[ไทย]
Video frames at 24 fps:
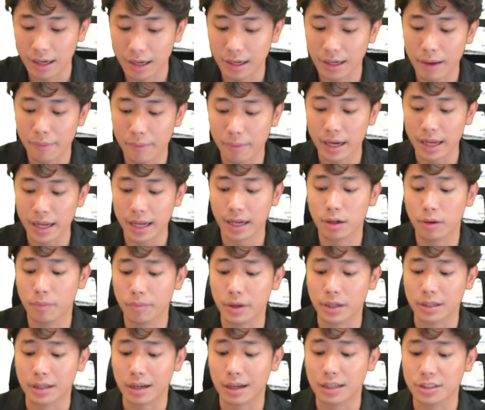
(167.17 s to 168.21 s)
ราะฉะนั้นก็ได้ว่า
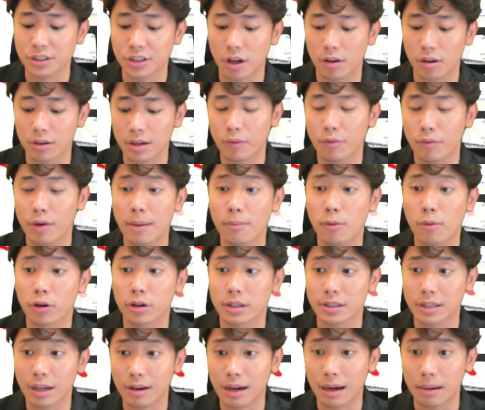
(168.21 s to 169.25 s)
x ลบหนึ่งเท่ากับสองกับ
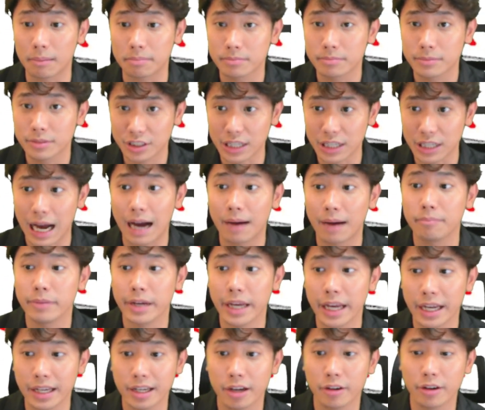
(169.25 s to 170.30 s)
y บวกหนึ่งเท่ากับ
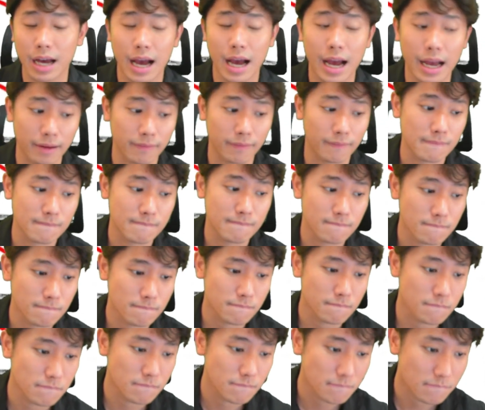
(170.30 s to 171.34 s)
สาม x เดียวได้
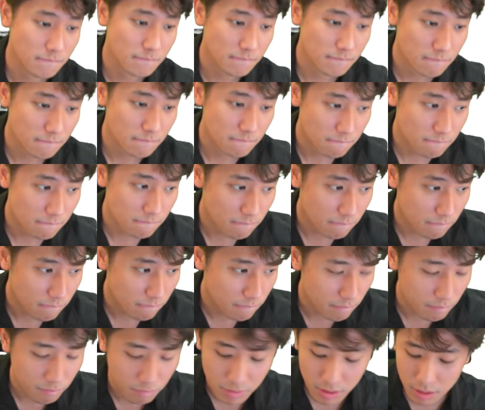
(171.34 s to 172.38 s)
สา
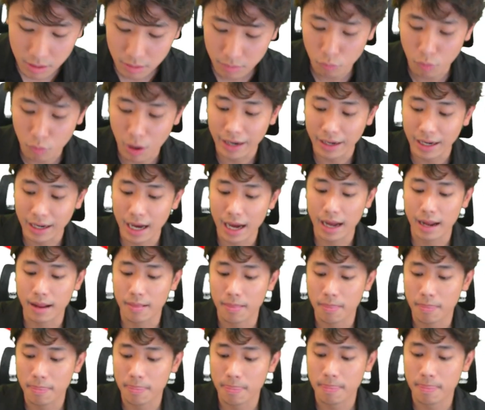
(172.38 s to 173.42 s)
ม y
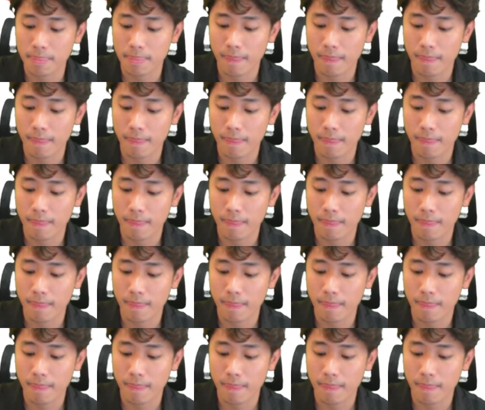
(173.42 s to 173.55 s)
ได้